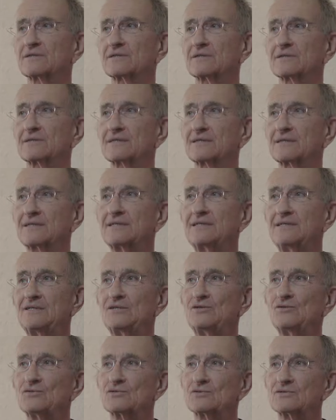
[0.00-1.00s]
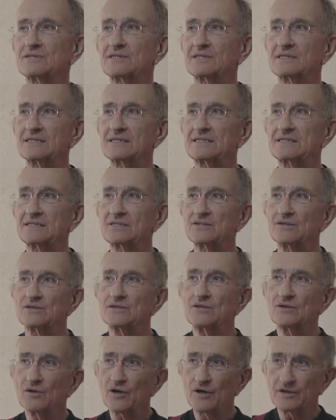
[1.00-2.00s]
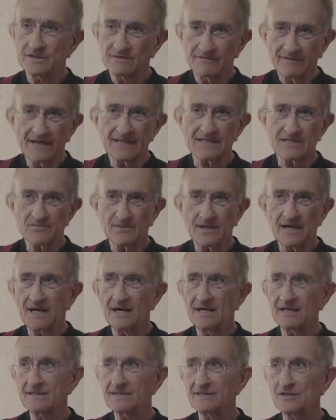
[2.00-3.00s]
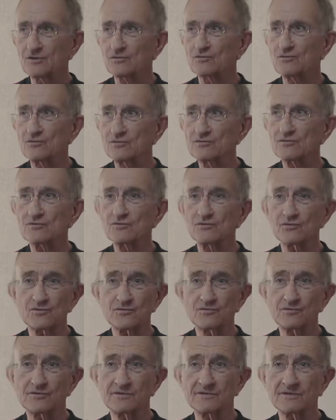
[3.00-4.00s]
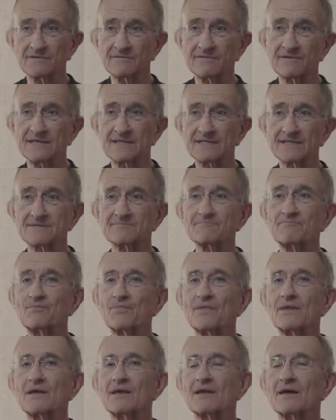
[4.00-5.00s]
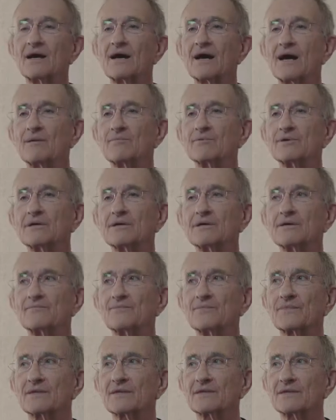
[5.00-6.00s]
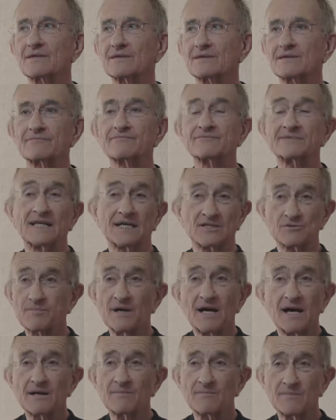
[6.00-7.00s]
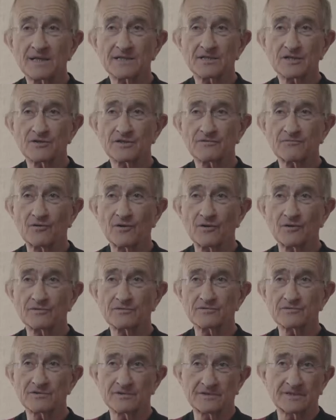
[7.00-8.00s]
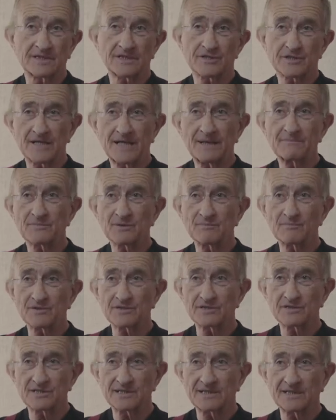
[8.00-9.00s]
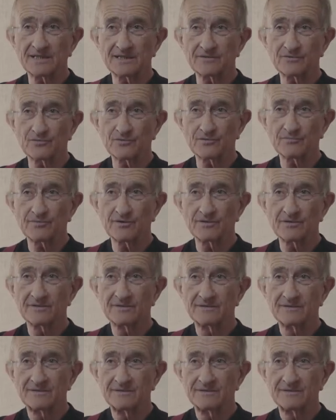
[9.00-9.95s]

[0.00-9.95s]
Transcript: äh, die, die Leute waren zwar alle in Kunsthochschulen gewesen, aber äh, da sprach man nicht von, sondern da schämte man sich eher drüber.